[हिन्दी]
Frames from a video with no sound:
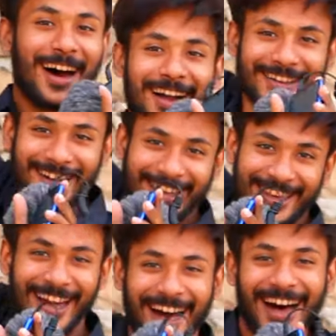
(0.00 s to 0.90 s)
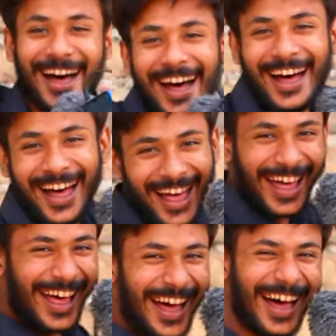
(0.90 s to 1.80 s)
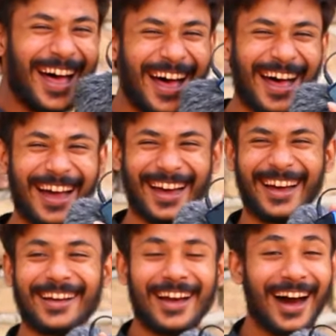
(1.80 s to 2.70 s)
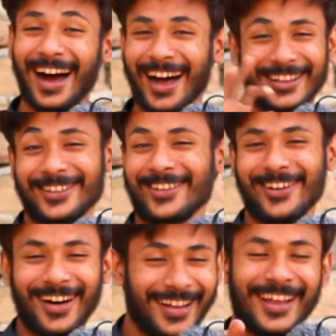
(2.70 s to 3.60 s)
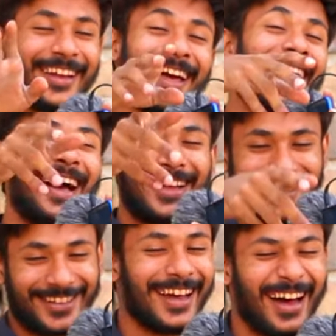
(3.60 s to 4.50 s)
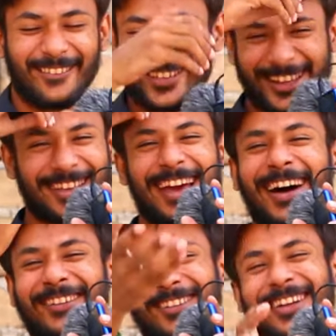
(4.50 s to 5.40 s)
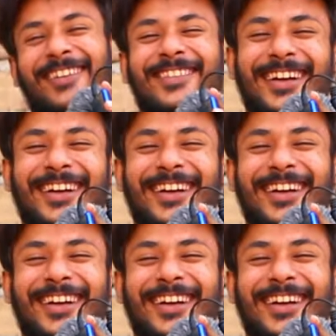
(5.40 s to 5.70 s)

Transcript: गया मुन्ना अटक गया आज को नहीं नहीं आज के अबे क्या